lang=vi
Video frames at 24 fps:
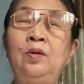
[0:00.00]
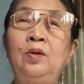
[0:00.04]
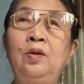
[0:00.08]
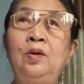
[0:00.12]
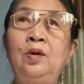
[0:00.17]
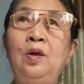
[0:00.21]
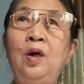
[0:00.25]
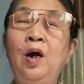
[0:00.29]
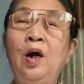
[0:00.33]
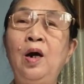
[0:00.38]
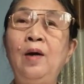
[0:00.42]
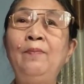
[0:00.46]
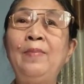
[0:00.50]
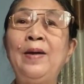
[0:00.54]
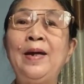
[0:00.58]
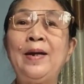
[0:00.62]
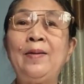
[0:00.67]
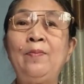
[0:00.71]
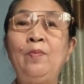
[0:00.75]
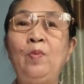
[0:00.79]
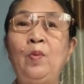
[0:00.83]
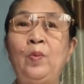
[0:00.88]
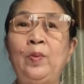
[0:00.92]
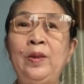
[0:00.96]
có
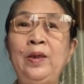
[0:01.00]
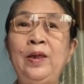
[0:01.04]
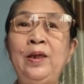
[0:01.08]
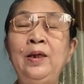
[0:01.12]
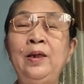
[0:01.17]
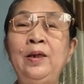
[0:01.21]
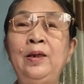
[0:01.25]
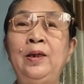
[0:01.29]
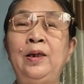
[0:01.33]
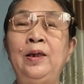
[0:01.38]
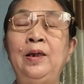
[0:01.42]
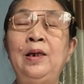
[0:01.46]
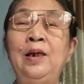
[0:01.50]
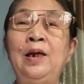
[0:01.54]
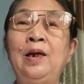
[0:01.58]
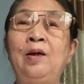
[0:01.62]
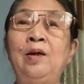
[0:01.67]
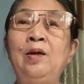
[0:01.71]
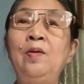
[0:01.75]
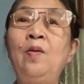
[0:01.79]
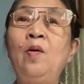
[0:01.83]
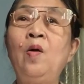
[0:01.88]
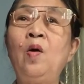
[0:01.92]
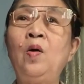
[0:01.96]
mang một cái ý nghĩa là
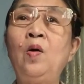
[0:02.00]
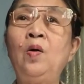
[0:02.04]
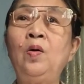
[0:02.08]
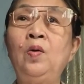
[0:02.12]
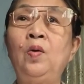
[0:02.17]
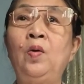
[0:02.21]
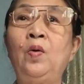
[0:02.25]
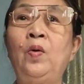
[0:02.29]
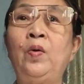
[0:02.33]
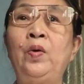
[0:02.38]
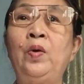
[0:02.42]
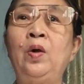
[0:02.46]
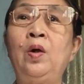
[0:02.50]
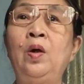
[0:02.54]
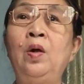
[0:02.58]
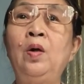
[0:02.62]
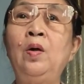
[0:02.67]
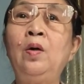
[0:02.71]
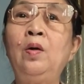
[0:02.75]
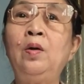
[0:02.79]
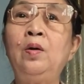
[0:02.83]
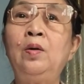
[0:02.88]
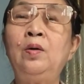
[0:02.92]
cái con người nó